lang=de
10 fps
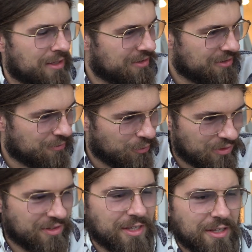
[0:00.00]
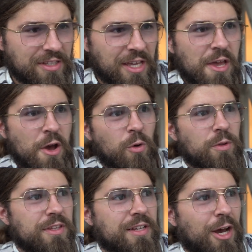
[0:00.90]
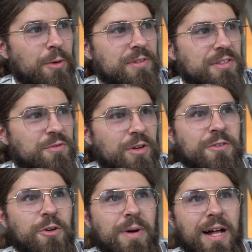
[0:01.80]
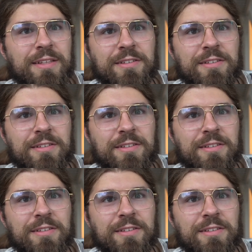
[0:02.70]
Es ist frustrierend und ich glaube, es ist völlig normal,